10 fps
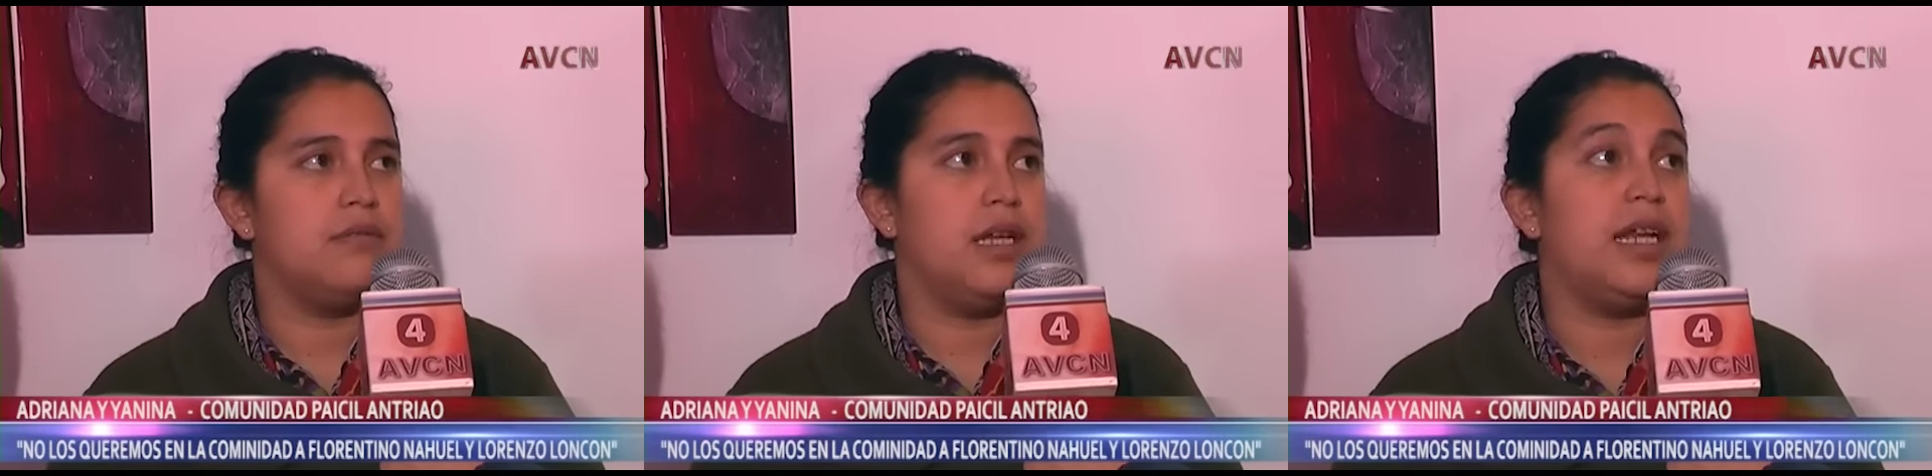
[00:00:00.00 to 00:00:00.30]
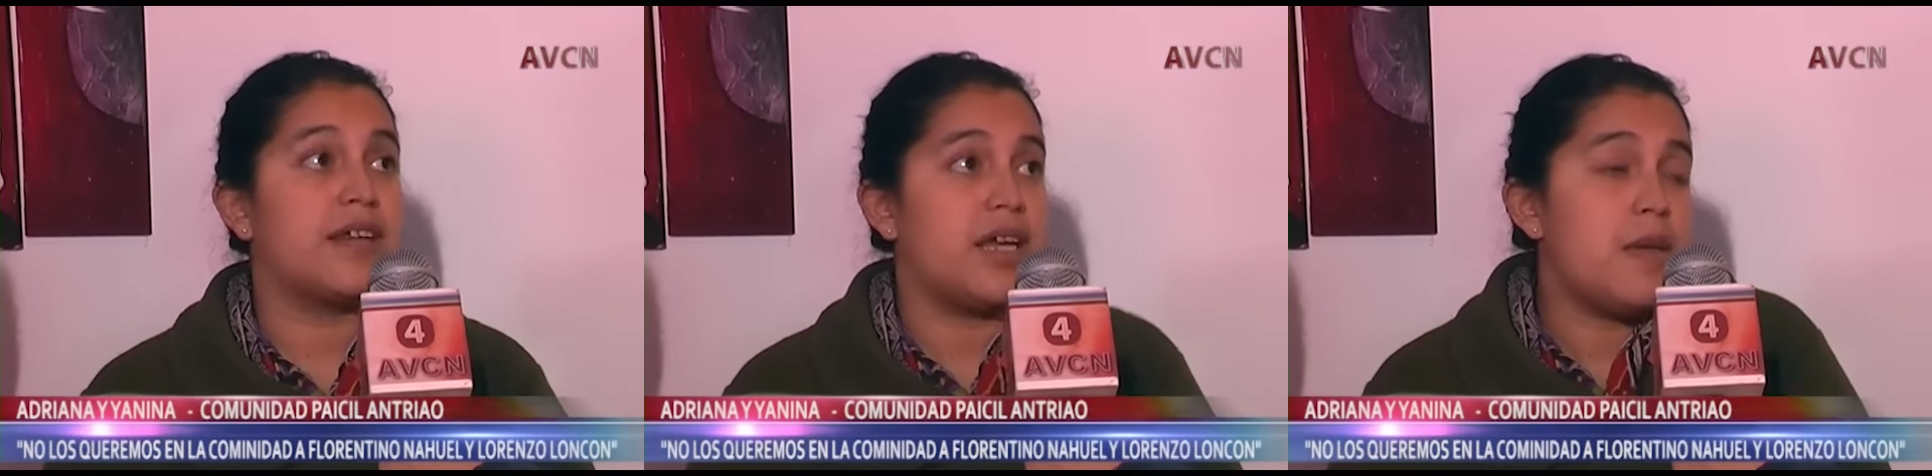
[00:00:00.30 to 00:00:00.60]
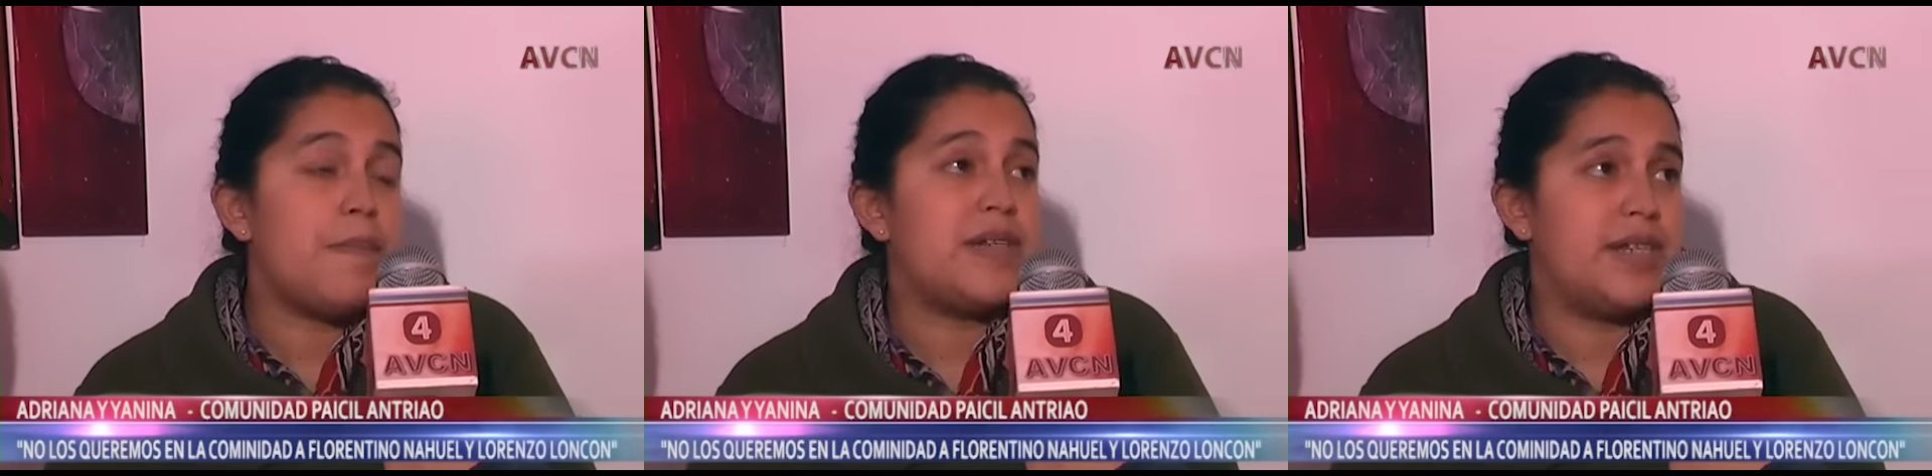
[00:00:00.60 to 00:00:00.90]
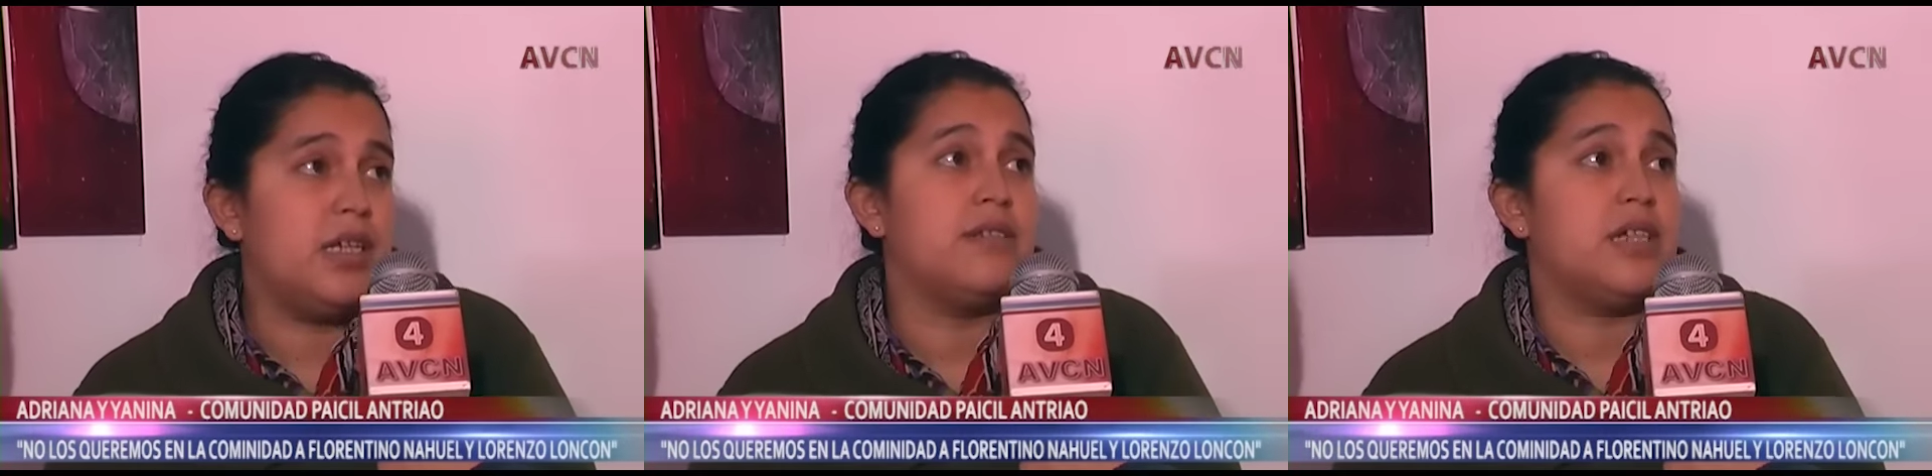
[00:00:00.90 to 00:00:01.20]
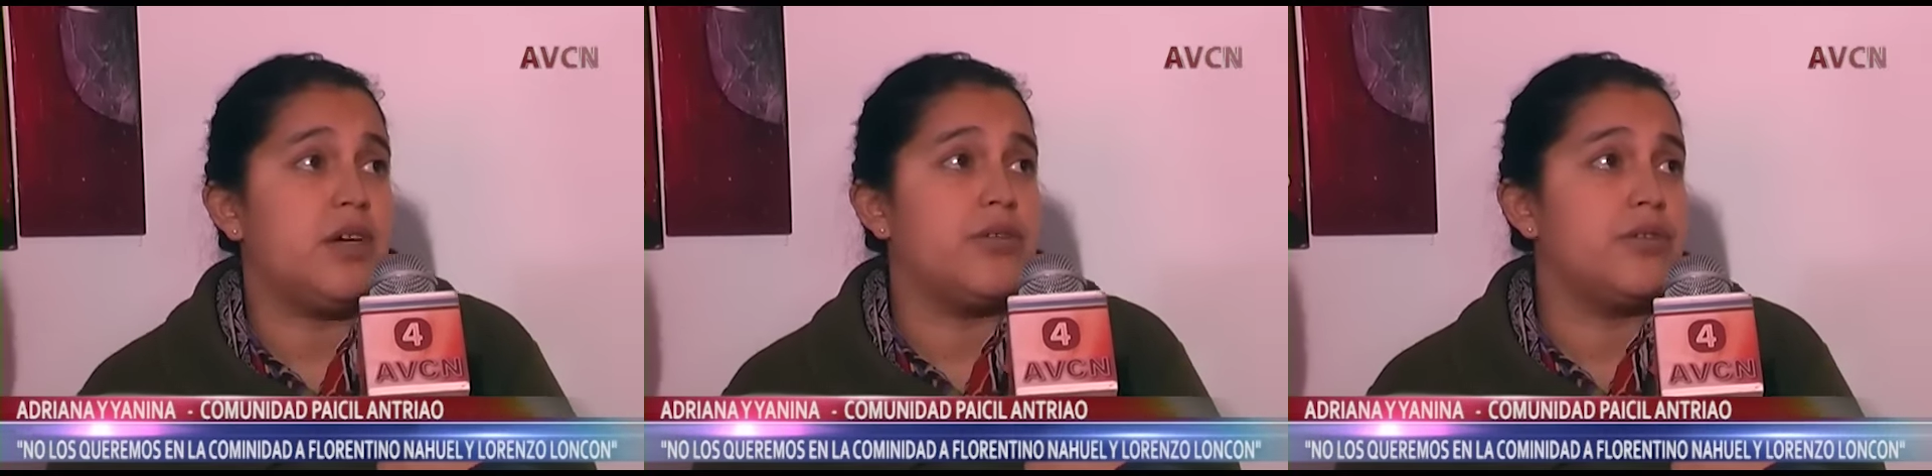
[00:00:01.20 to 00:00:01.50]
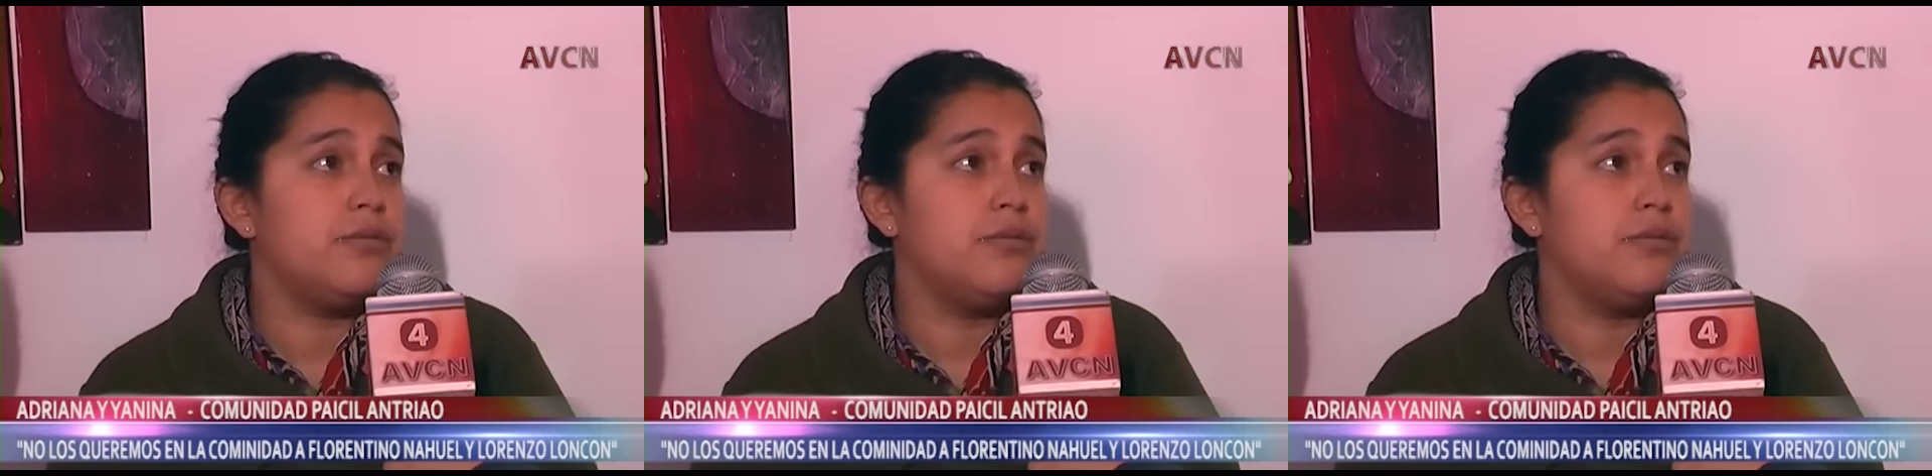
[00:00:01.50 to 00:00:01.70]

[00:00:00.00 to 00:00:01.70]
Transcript: la raíz paichilantriao. ¿no?